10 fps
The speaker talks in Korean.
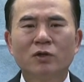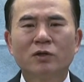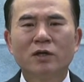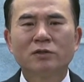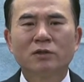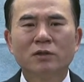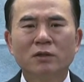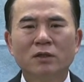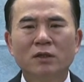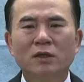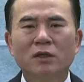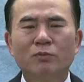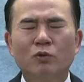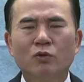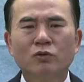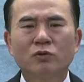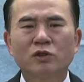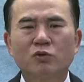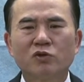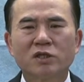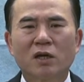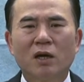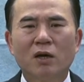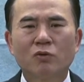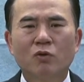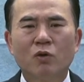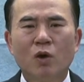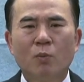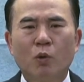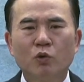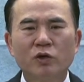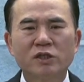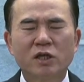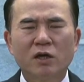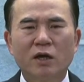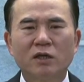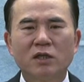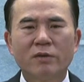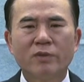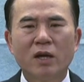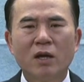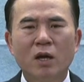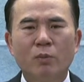그래서 이 모든 것을 귀찮아하고 복을 귀찮아하기 때문에